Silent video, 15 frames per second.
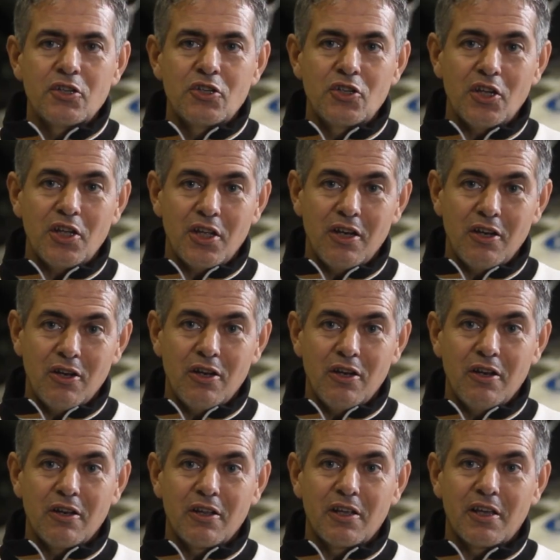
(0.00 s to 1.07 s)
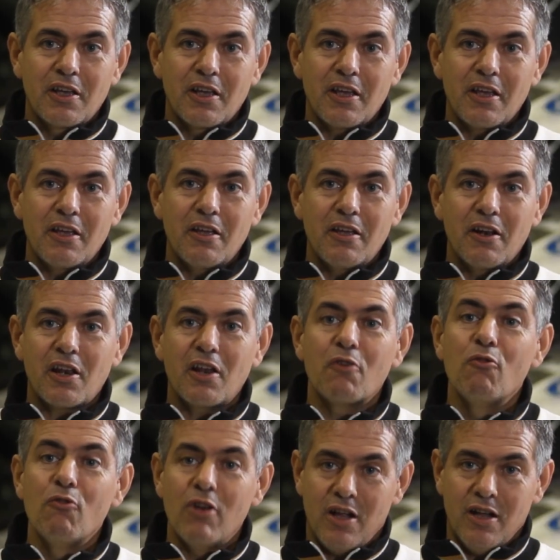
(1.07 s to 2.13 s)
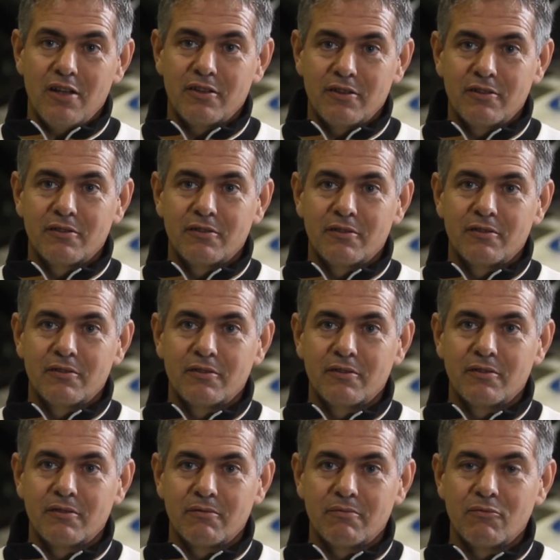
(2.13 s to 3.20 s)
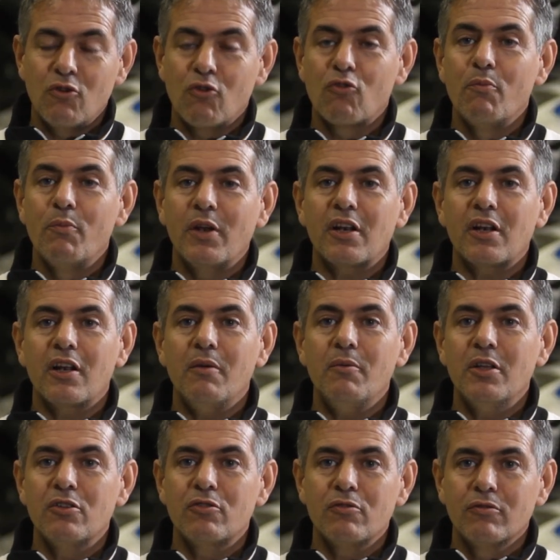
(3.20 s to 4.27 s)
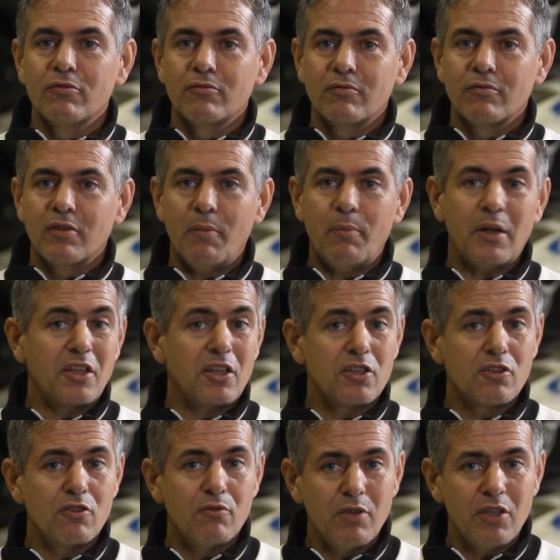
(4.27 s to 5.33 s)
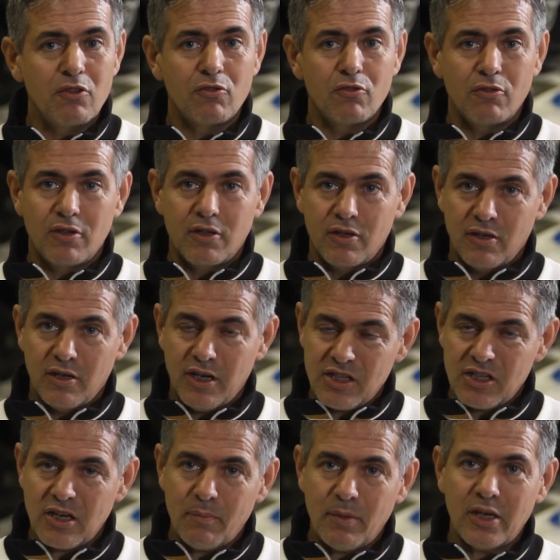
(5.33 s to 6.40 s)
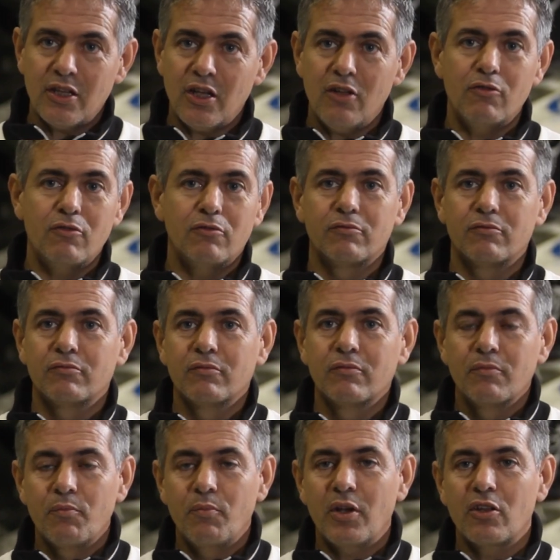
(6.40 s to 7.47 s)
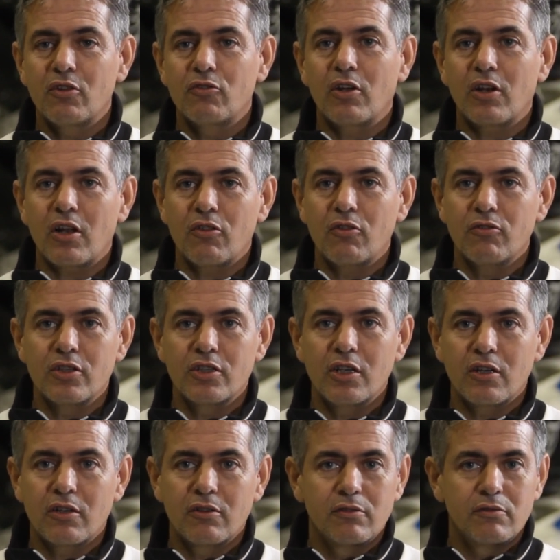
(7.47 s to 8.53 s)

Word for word: Si el que regula no cumple el reglamento, a partir de ese momento ese apartado pierde toda razón de ser.